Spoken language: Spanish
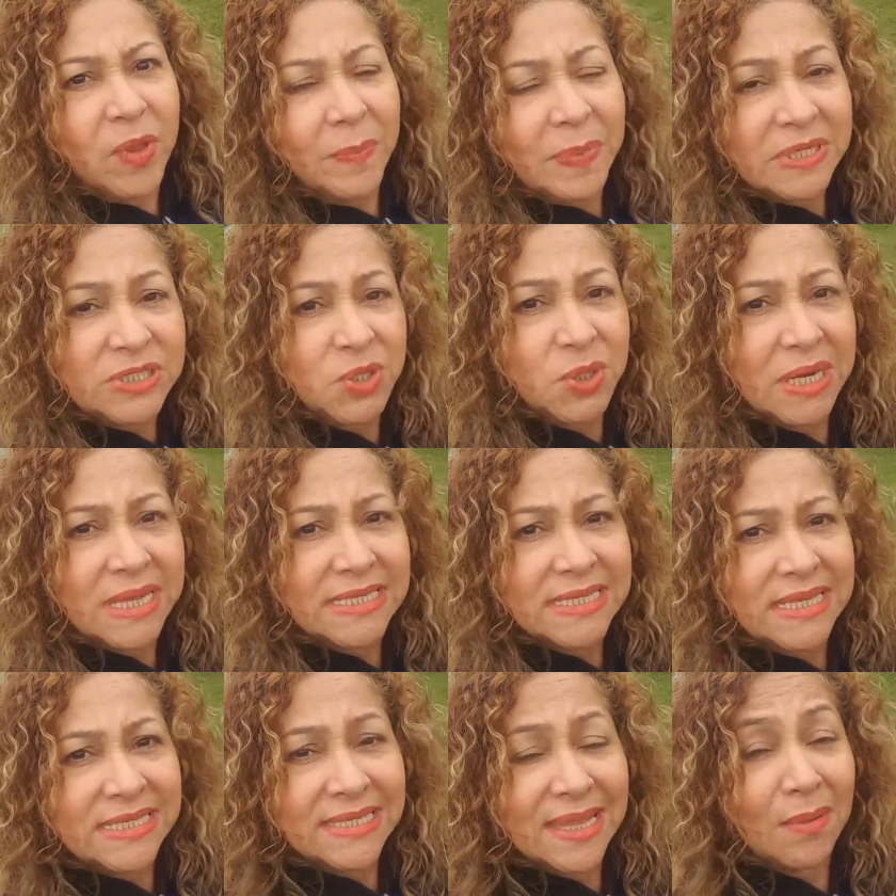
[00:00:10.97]
de
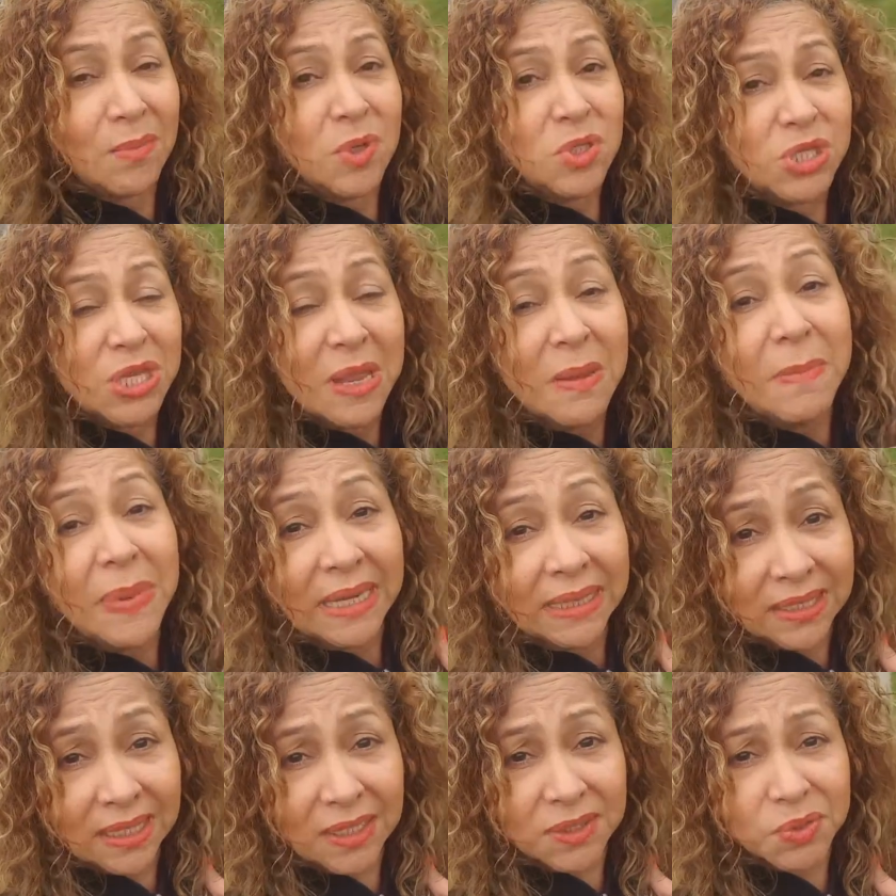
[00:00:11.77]
personas que estamos
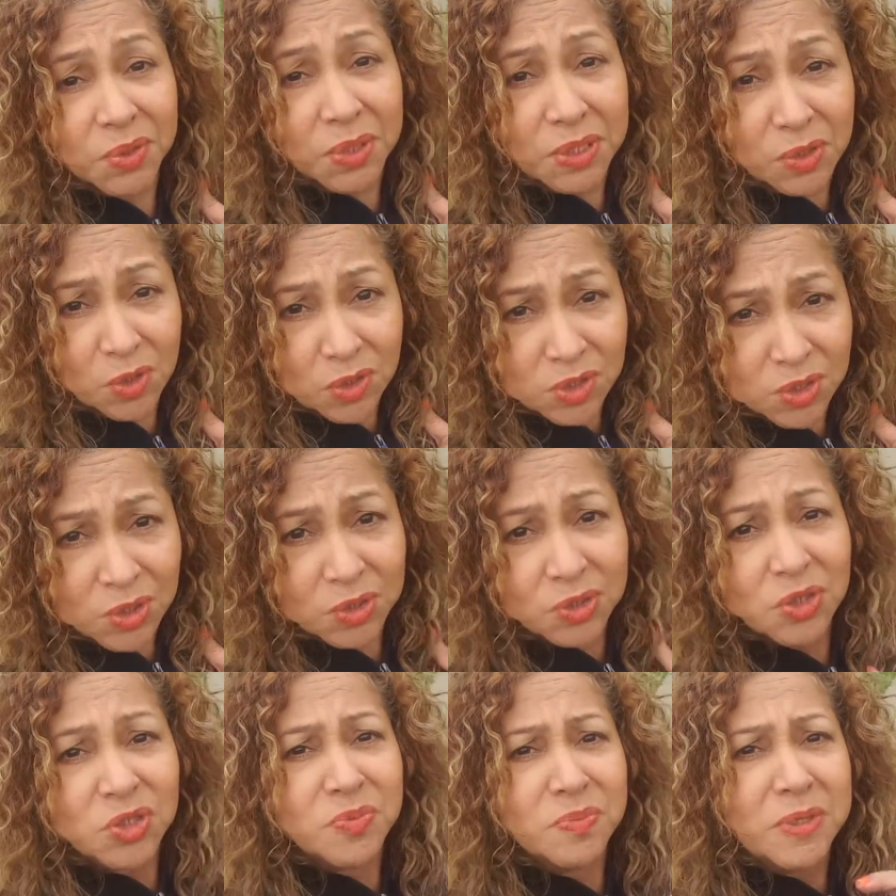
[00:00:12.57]
invirtiendo en
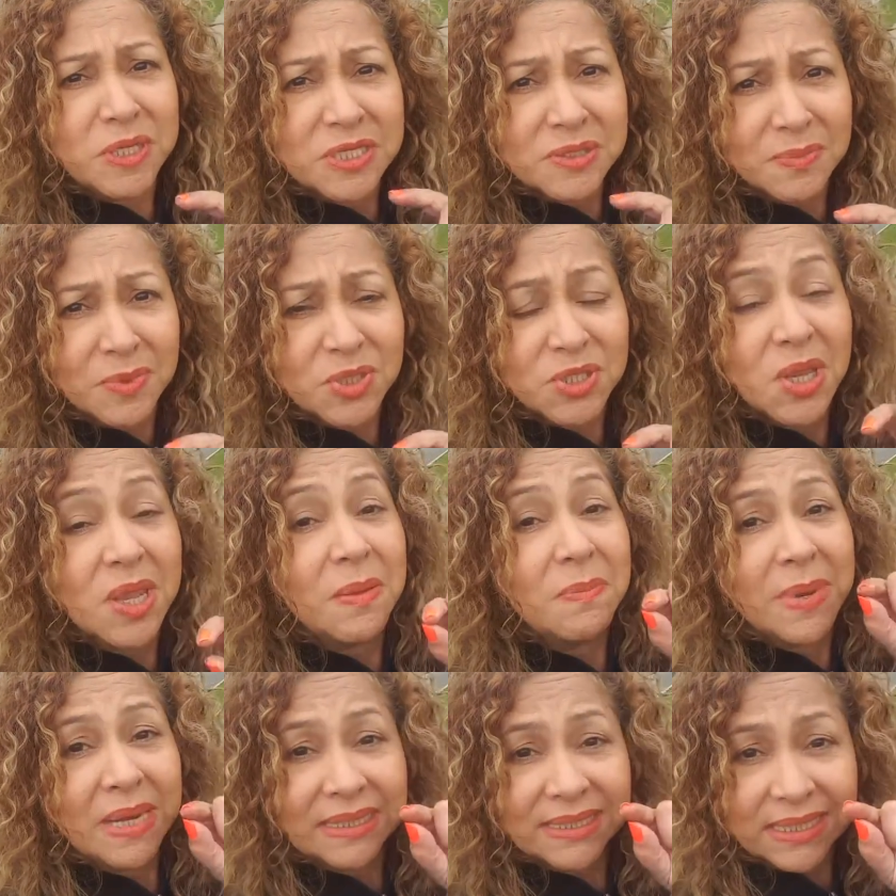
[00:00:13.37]
nosotros mismos,
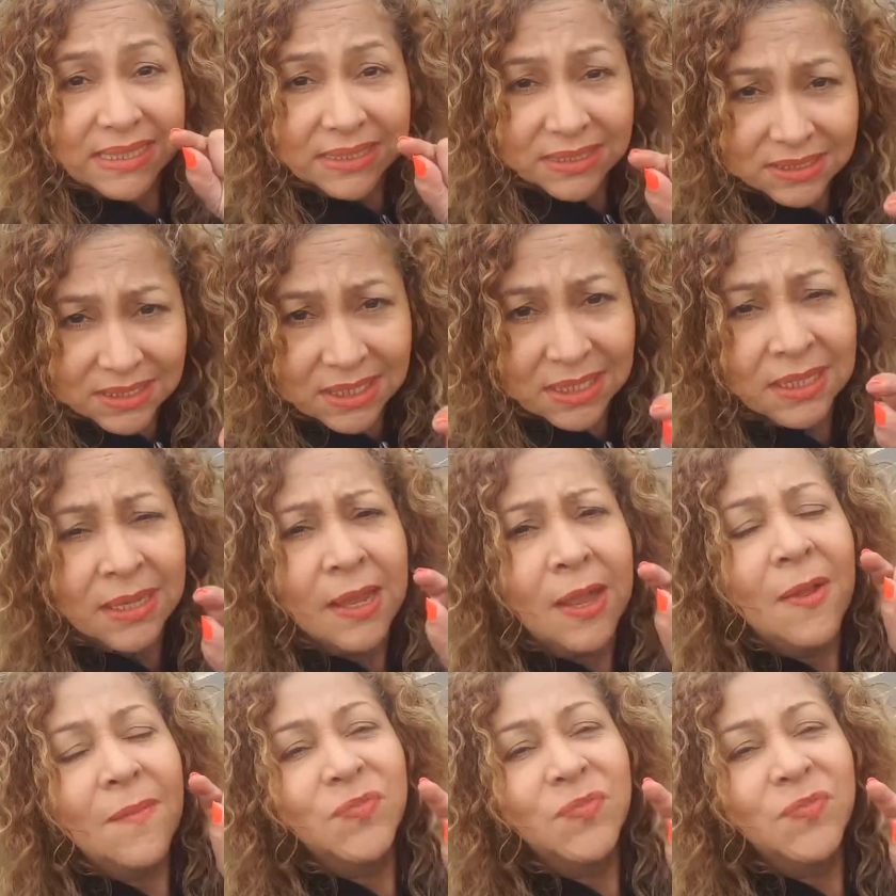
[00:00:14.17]
invierte en ti,